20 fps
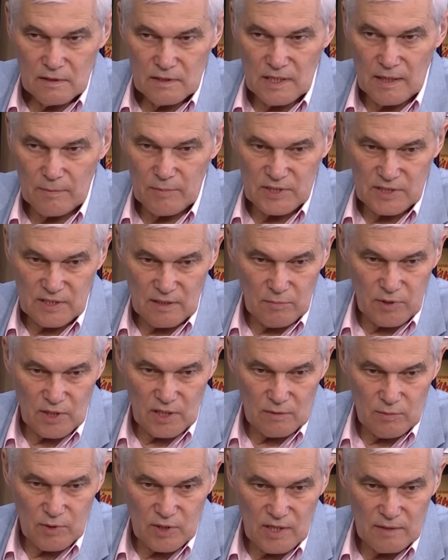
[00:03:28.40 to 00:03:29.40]
Я бы
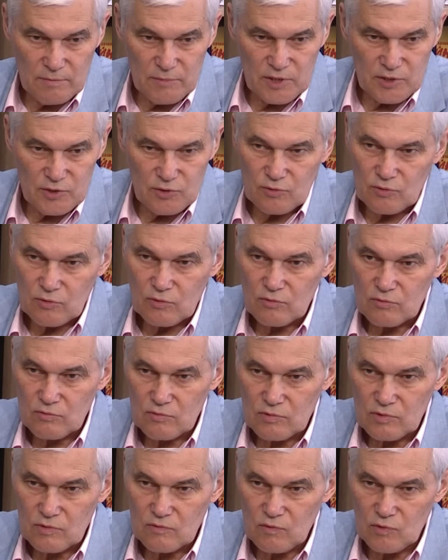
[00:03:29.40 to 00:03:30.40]
собрал бы комиссию
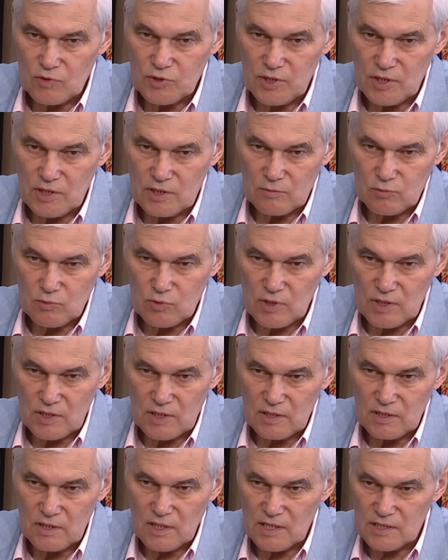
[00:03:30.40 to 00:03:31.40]
включение туда
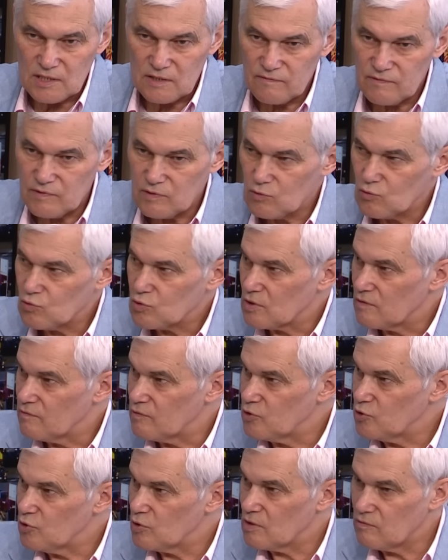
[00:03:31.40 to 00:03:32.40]
китайцев, индусов,
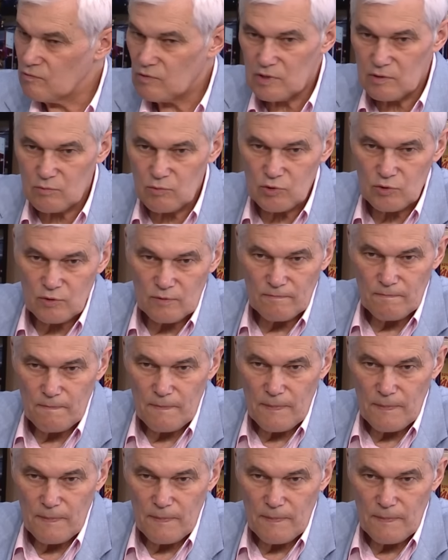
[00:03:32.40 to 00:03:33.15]
еще кого-нибудь,